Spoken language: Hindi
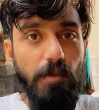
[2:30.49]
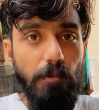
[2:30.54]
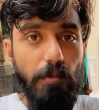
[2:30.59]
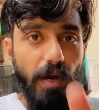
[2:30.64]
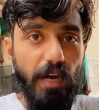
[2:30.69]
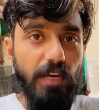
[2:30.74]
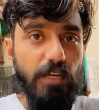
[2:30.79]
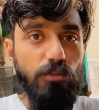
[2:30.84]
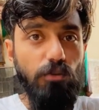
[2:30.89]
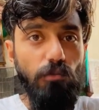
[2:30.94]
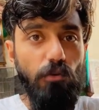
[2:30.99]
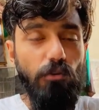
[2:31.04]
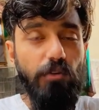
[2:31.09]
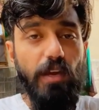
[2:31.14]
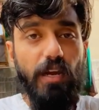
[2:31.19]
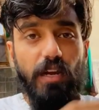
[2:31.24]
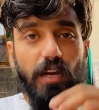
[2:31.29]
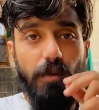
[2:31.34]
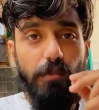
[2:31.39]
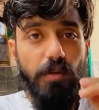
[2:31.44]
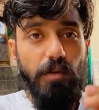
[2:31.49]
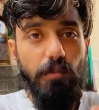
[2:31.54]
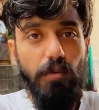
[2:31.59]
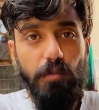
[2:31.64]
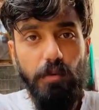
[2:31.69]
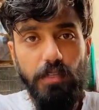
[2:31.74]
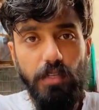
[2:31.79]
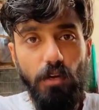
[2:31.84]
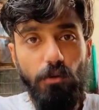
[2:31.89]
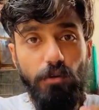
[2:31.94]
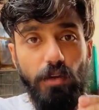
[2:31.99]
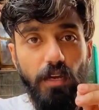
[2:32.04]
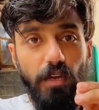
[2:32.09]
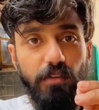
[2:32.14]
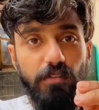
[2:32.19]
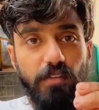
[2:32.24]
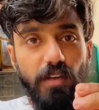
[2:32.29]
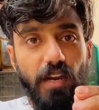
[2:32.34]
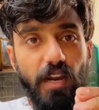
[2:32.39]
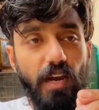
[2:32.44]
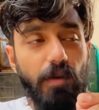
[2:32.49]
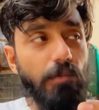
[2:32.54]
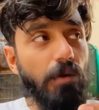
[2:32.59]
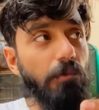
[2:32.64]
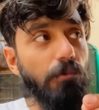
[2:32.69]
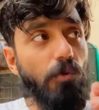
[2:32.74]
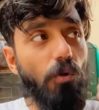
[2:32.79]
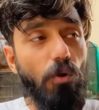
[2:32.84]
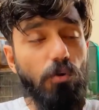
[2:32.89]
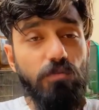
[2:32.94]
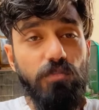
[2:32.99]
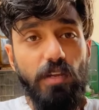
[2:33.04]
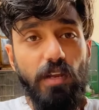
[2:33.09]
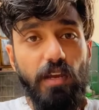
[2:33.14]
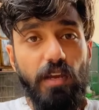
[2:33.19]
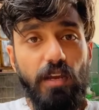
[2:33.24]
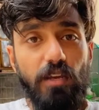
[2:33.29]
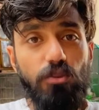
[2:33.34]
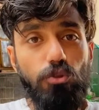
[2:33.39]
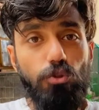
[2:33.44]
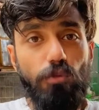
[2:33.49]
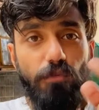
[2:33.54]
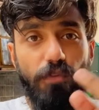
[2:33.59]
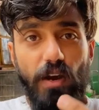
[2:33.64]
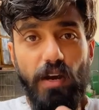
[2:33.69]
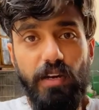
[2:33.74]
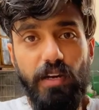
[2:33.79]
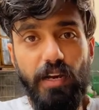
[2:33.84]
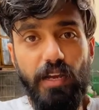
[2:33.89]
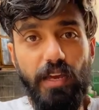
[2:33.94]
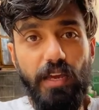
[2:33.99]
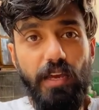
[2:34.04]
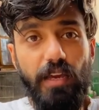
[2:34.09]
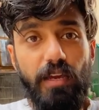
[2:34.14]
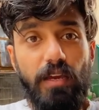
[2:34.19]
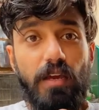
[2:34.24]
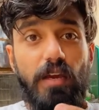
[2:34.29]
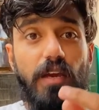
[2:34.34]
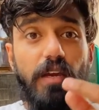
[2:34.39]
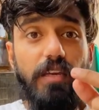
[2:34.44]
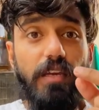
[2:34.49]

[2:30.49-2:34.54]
बाकी तुम लोग यार कमेंट में बताओ कि इसका नाम हम कौन सा रखें तूफान रखें